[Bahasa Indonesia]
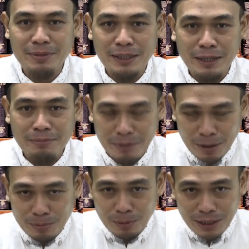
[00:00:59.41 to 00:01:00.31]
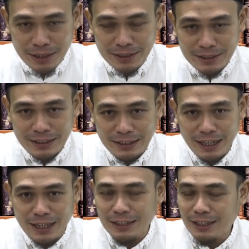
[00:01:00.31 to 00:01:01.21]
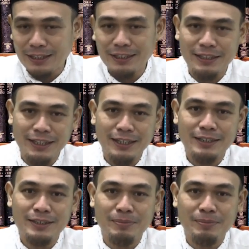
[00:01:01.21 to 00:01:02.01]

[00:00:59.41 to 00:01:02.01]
bertambah pula ketaatan kita